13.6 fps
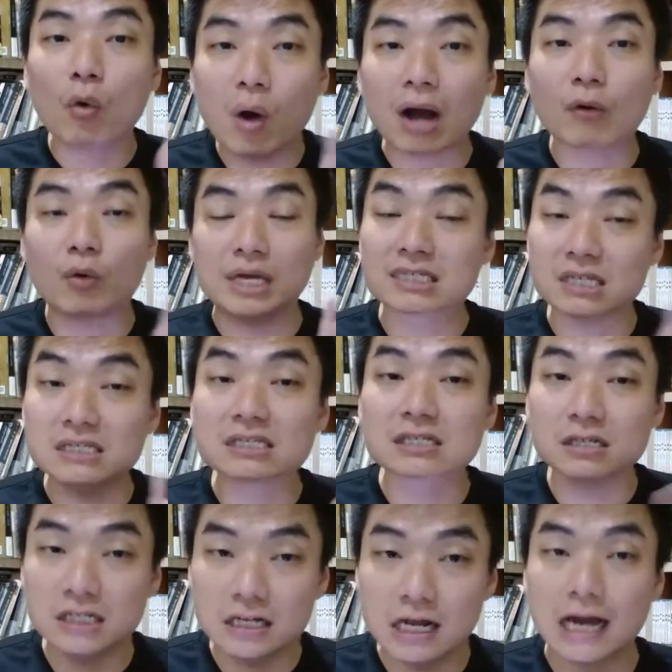化为政
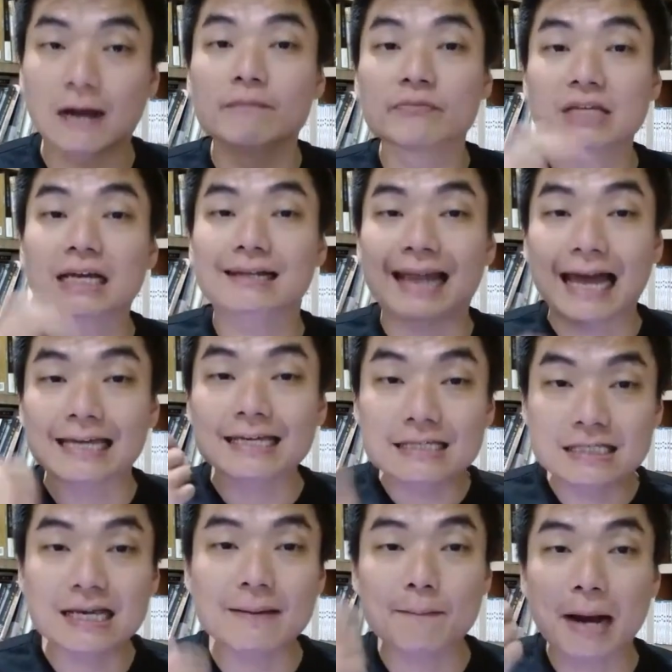治力量，在来一
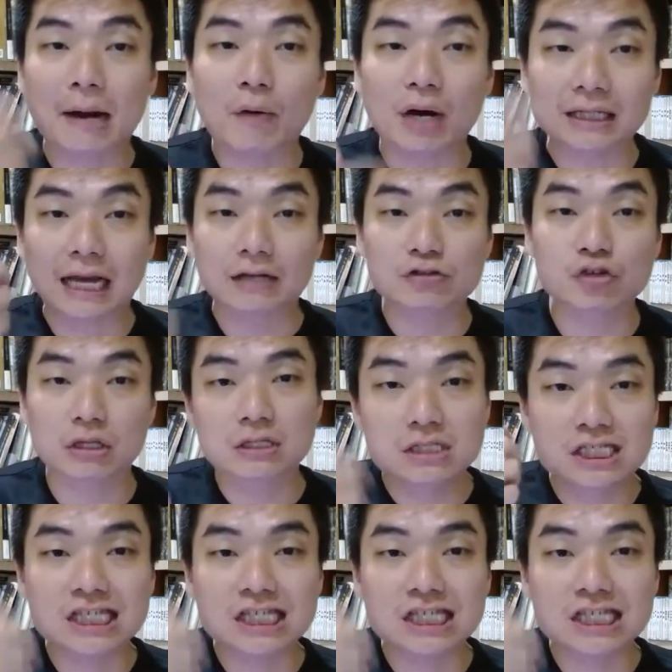届马华党选，